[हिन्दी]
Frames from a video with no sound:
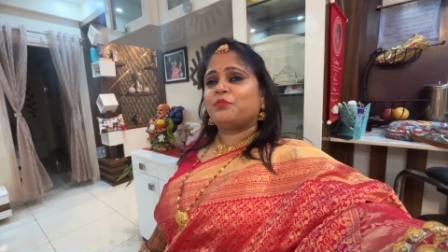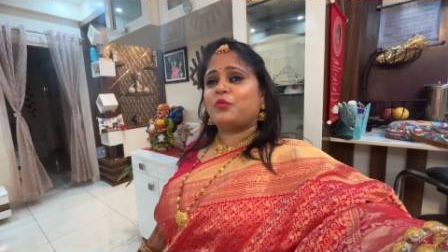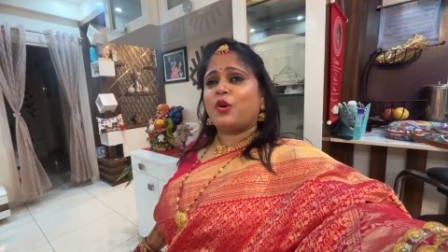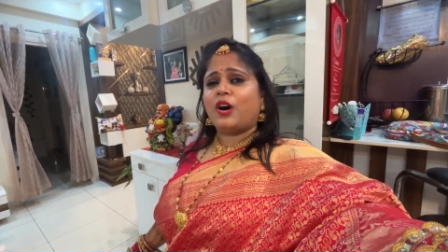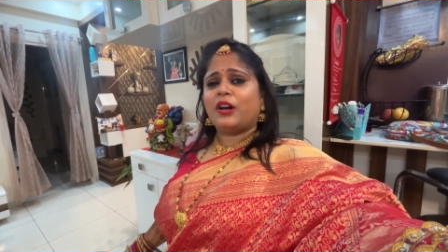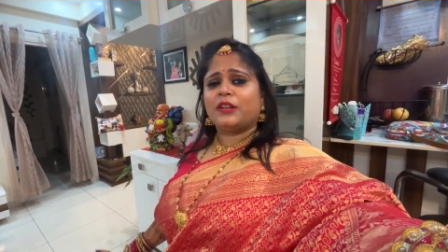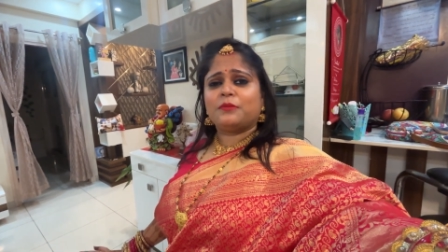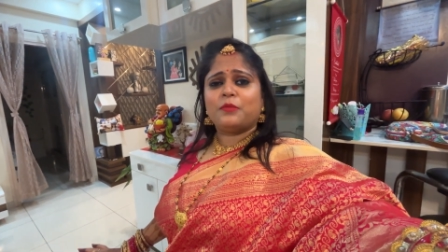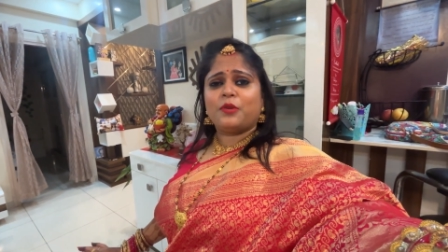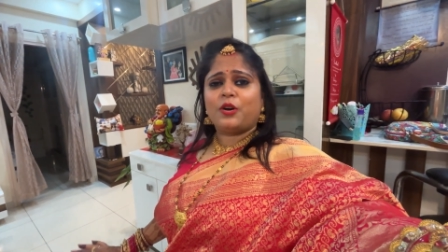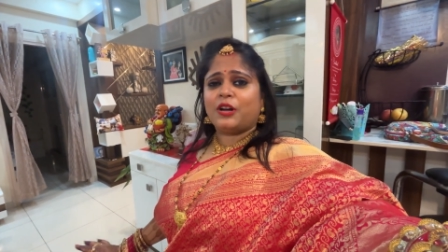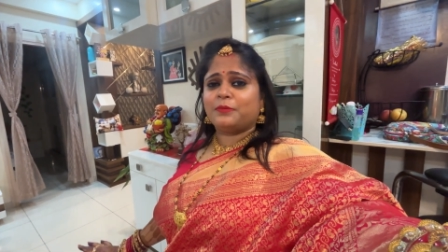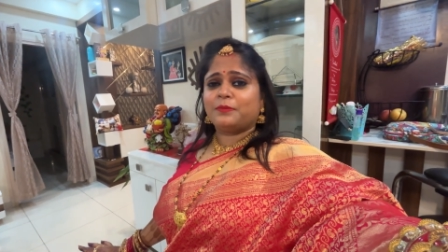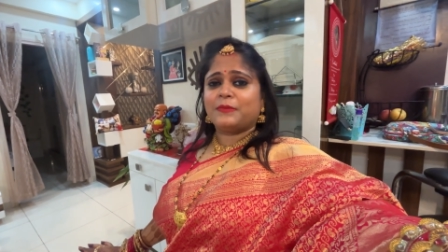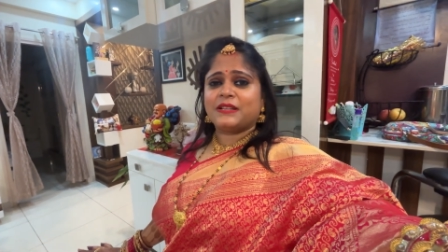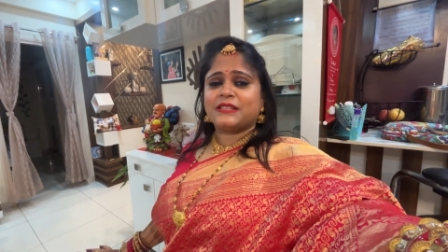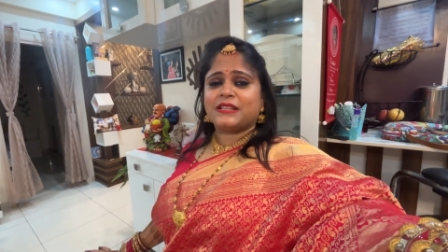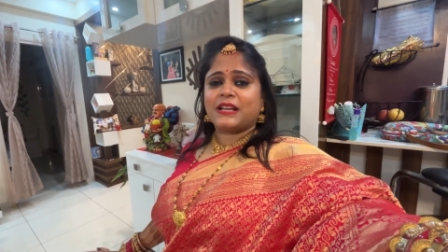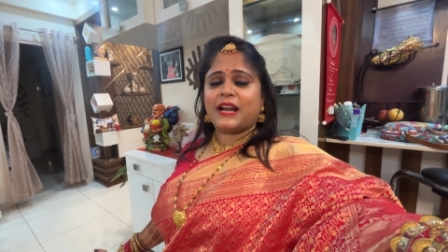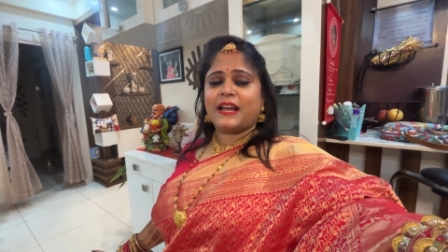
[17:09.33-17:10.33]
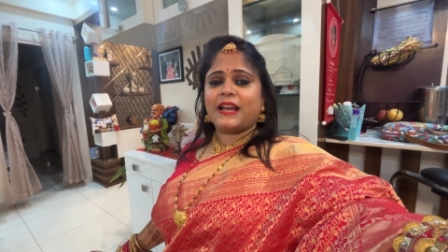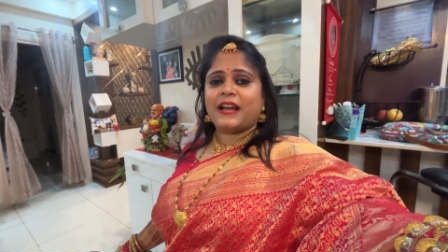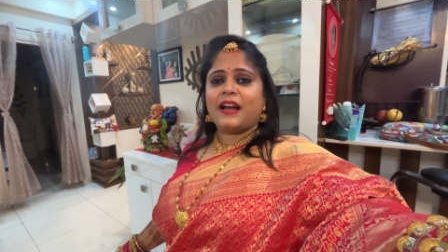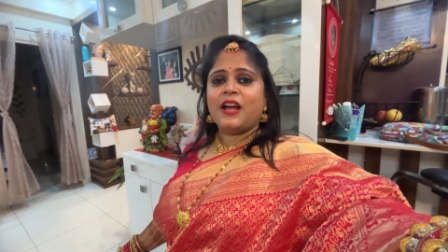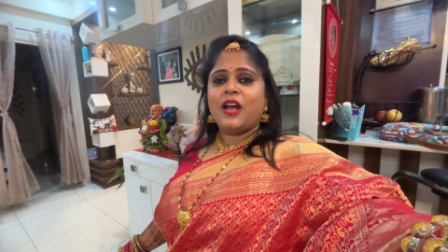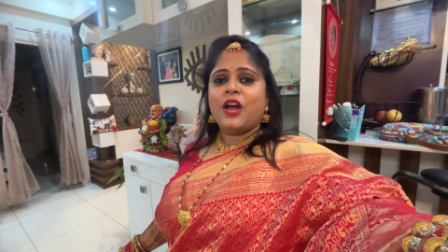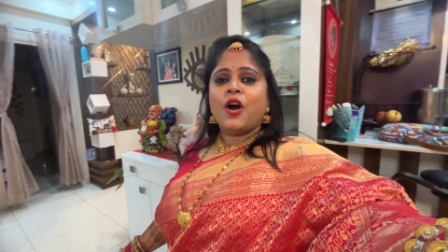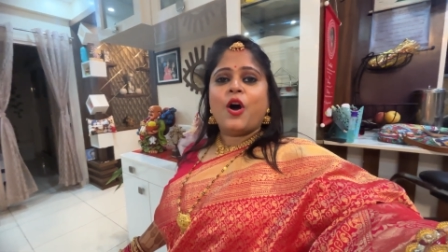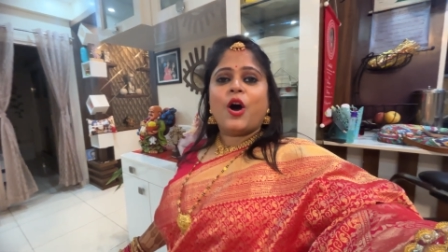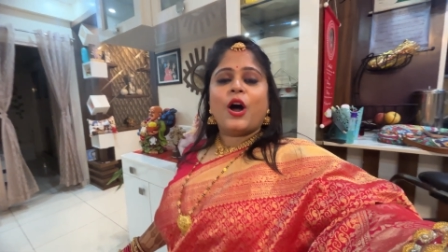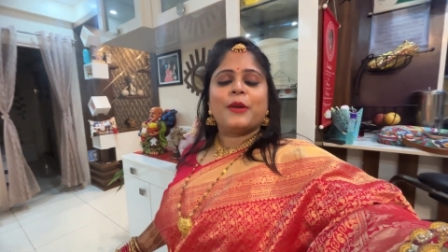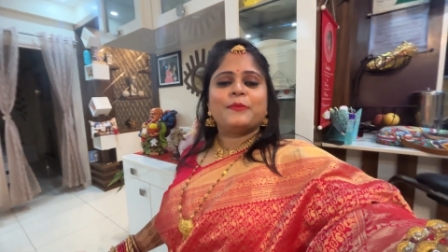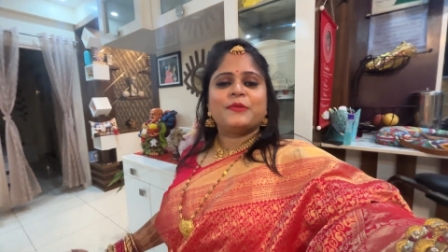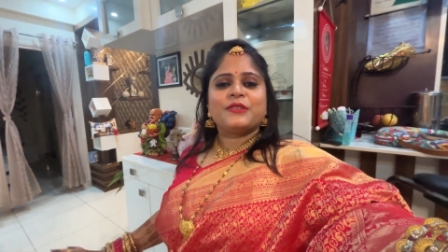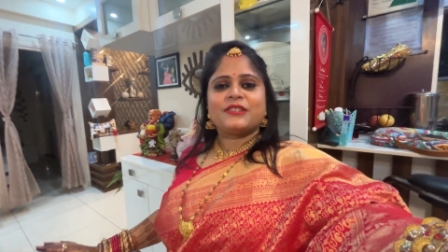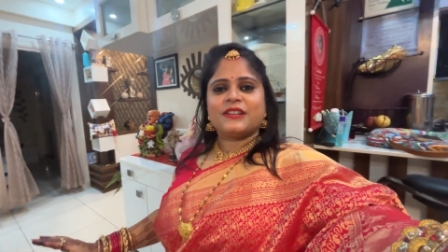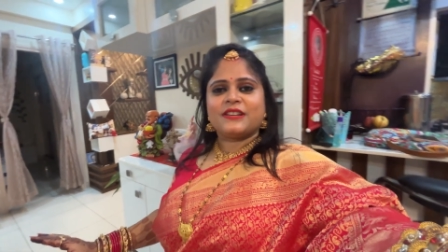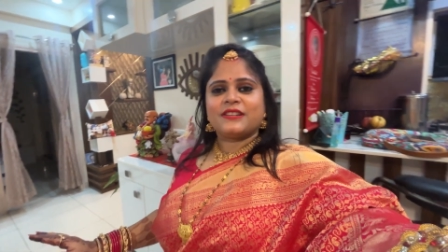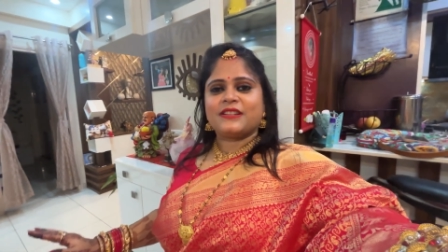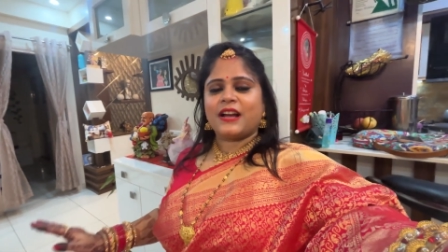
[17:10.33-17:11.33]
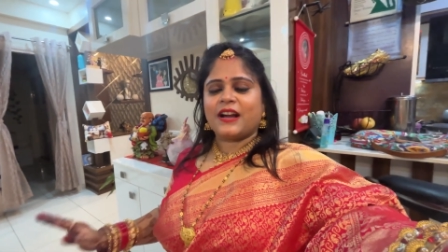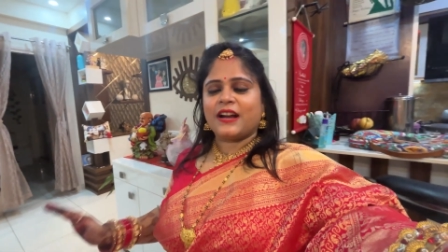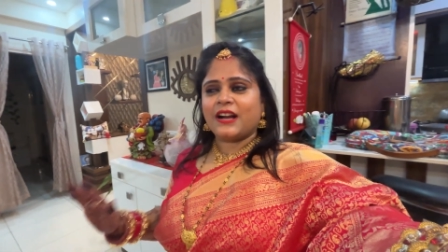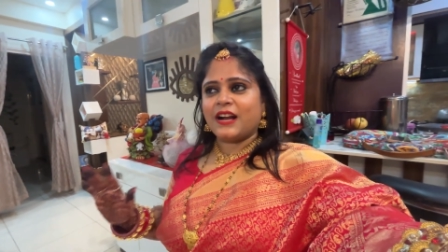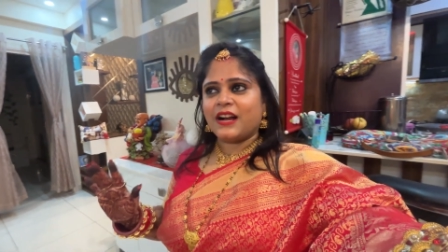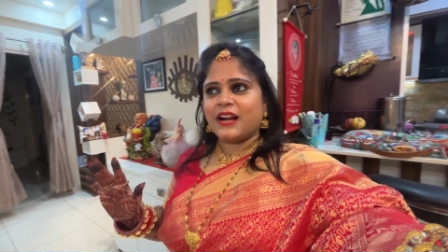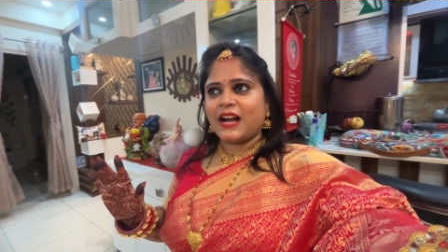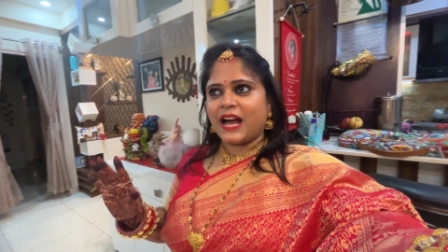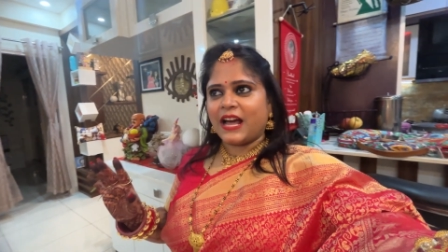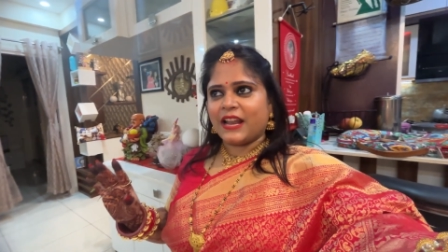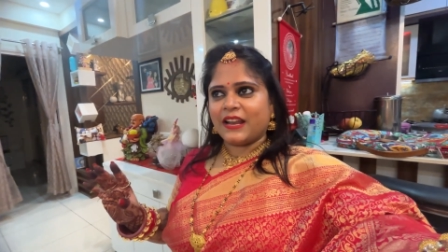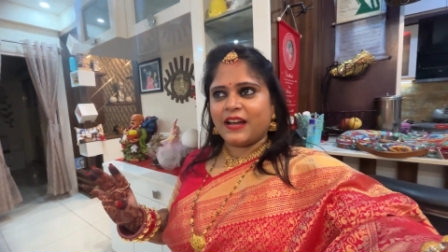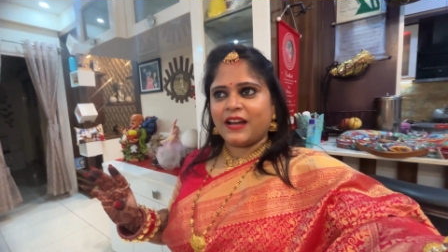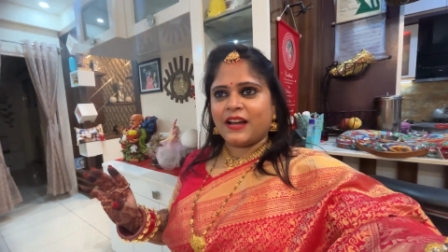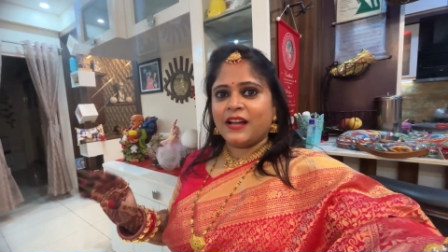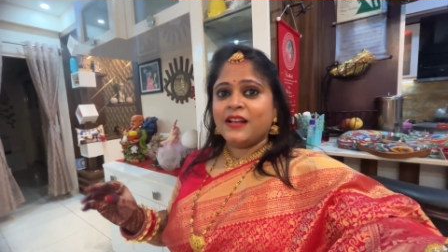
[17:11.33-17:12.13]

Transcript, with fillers: बहुत बहुत मज़ा आया और मिस्टर झा का खाना